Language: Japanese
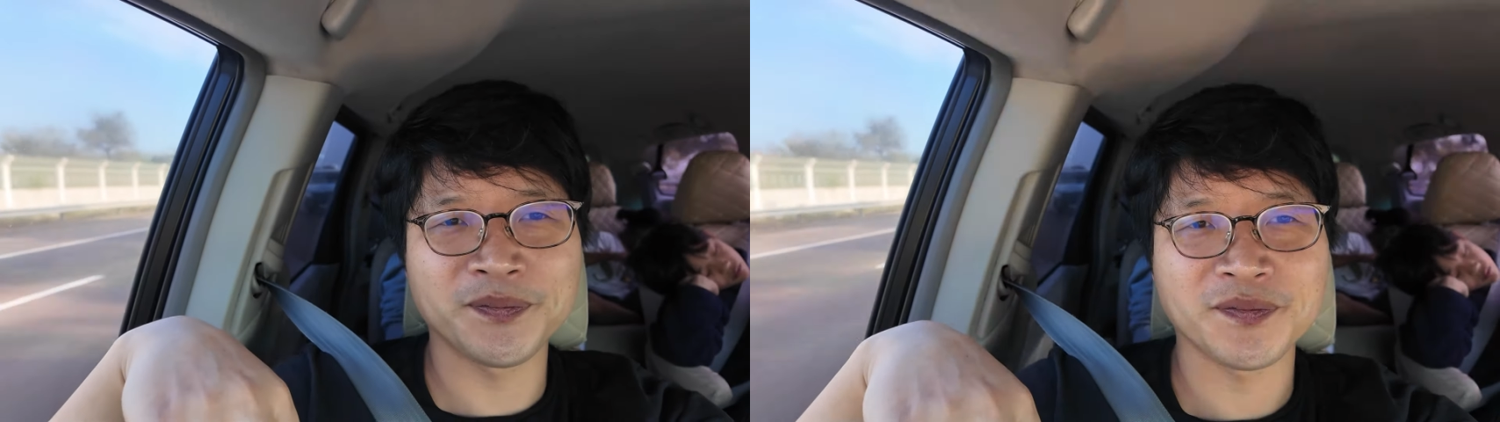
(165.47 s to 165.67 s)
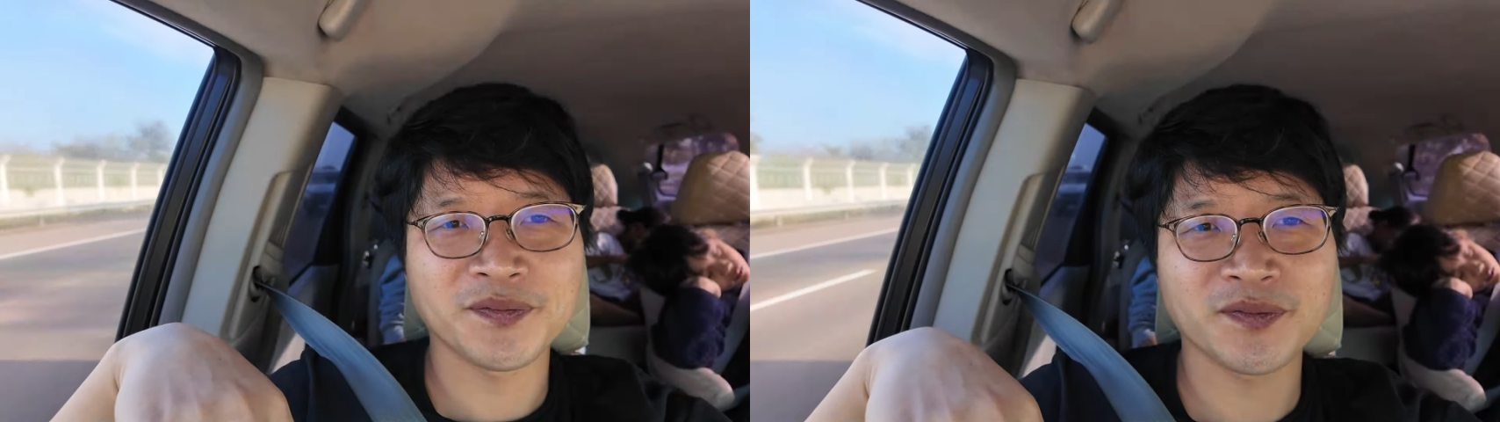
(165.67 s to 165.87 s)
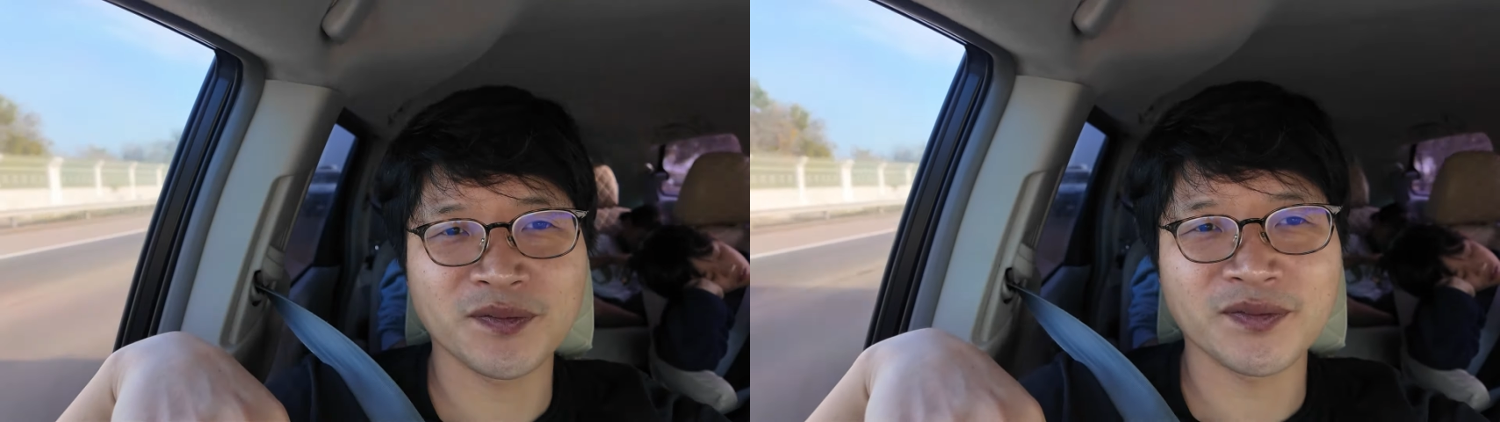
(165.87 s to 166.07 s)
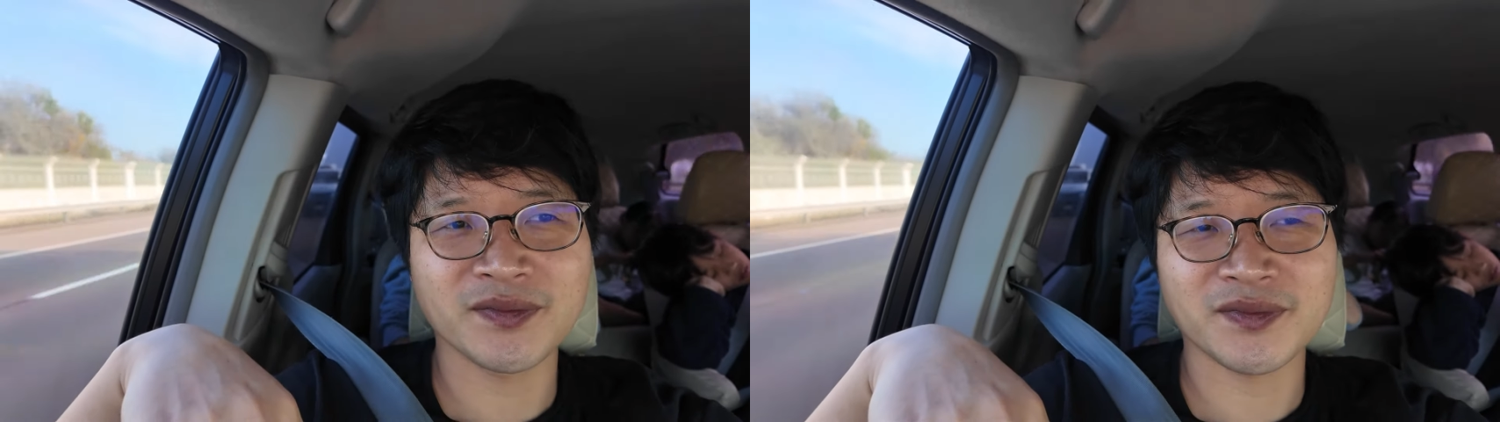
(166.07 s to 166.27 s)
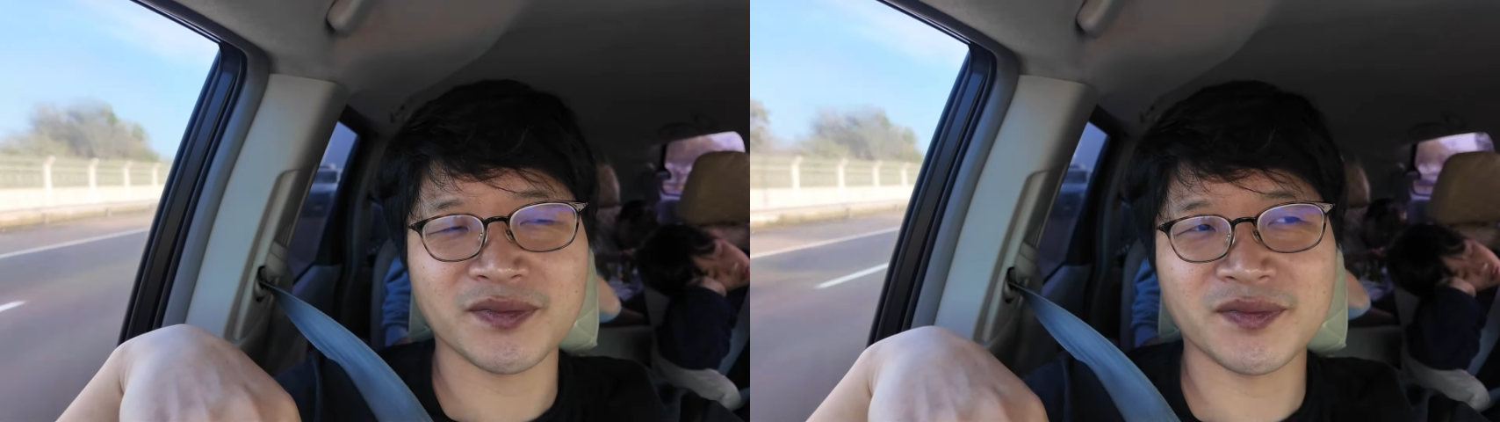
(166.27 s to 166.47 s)
う。中東
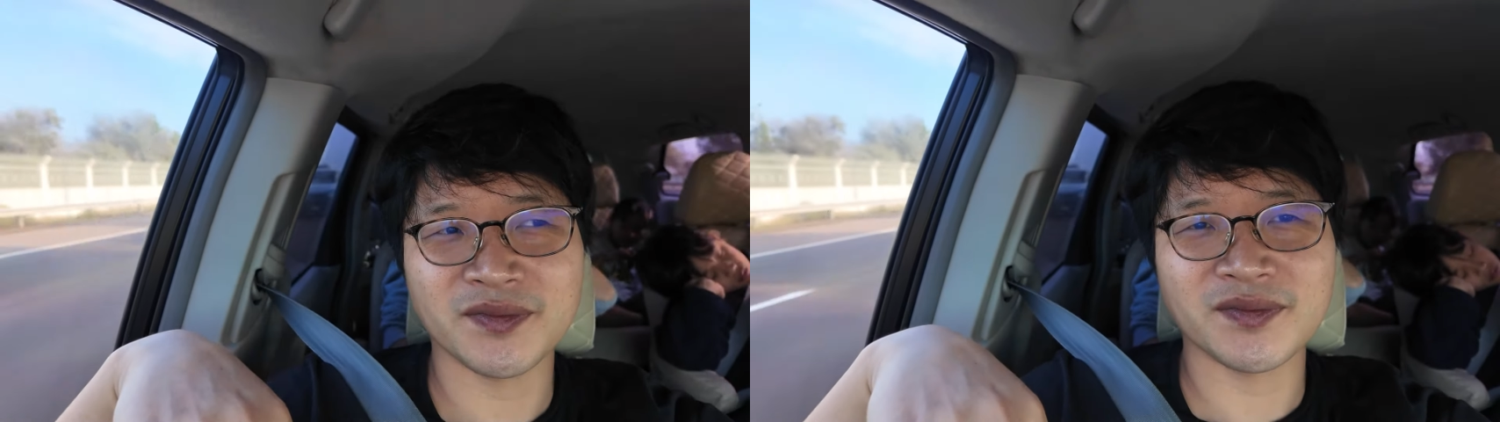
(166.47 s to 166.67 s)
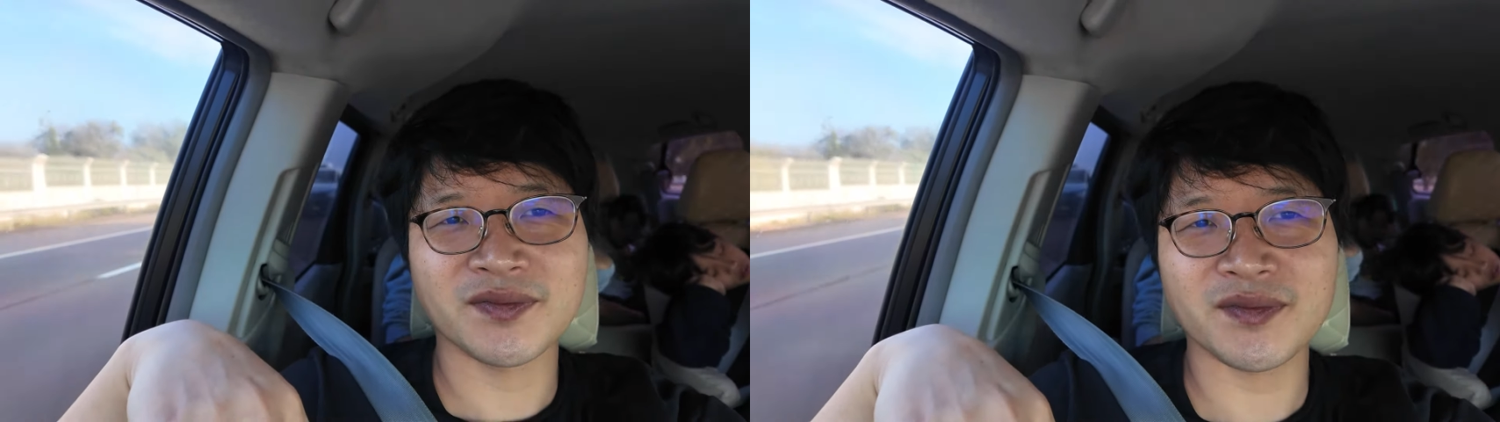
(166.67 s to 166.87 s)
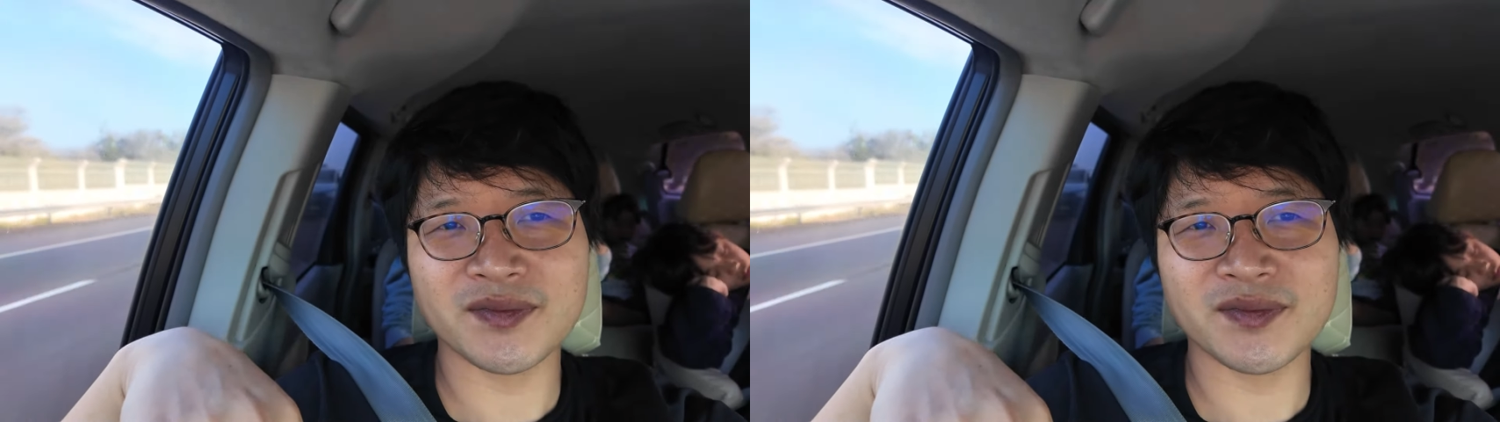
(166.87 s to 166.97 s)
いい冬だ